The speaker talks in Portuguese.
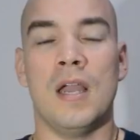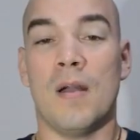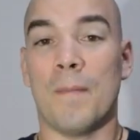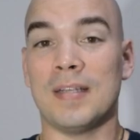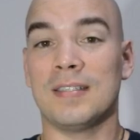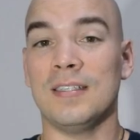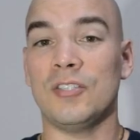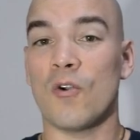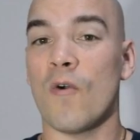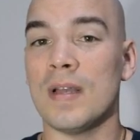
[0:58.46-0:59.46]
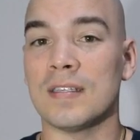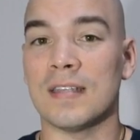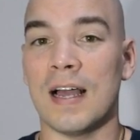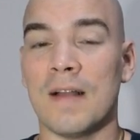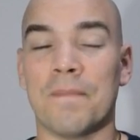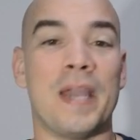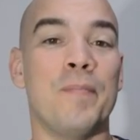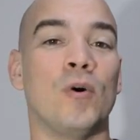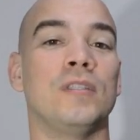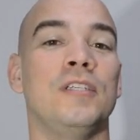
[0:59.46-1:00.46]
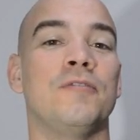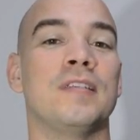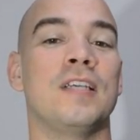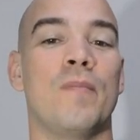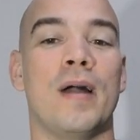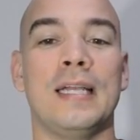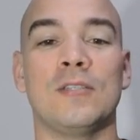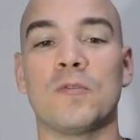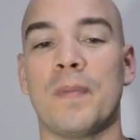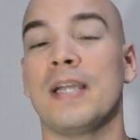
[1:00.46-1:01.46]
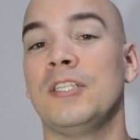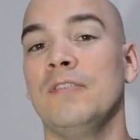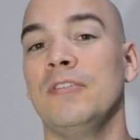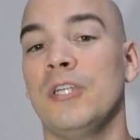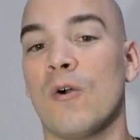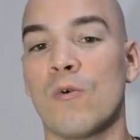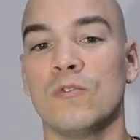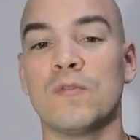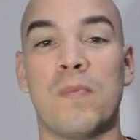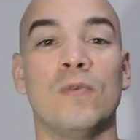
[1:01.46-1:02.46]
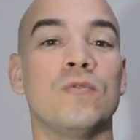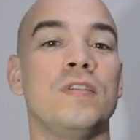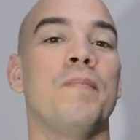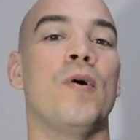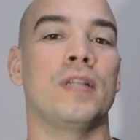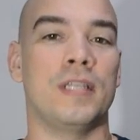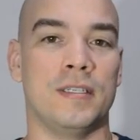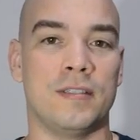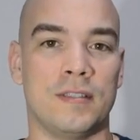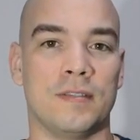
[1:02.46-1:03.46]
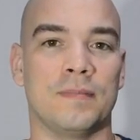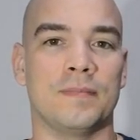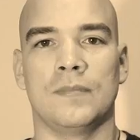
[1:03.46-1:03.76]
Mas antes de começar, é importante fazer uma retrospectiva de alguns pontos importantes.